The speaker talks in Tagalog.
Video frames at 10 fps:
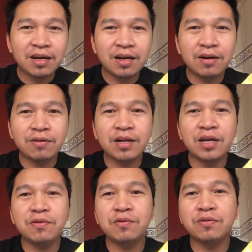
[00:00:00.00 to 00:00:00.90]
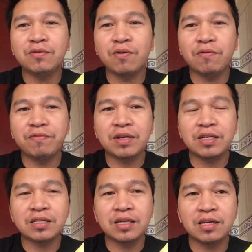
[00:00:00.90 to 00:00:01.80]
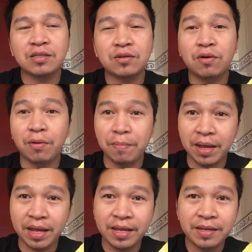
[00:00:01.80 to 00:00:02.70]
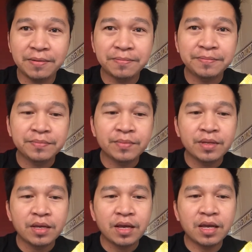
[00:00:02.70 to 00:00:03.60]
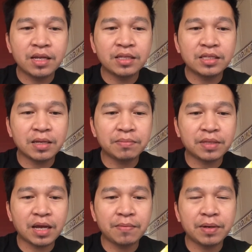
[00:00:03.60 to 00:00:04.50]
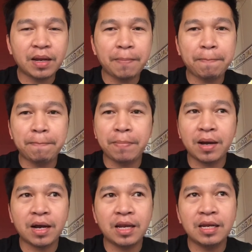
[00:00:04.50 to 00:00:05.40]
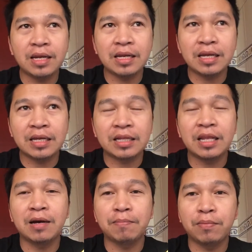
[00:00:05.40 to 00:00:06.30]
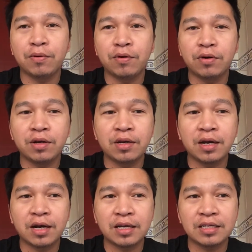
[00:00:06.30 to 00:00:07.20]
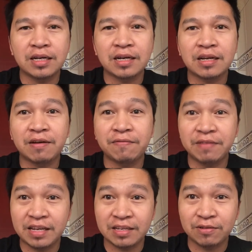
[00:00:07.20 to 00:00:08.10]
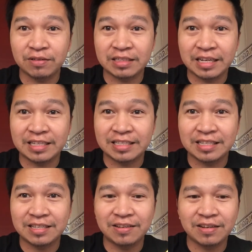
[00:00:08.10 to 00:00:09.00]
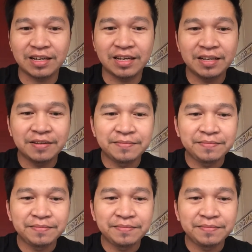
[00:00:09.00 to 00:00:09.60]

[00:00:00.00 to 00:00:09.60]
uh, Organo Gold Coffee kasi is gourmet. And at the same time, napakaliit lang po ng kanyang caffeine content. Okay?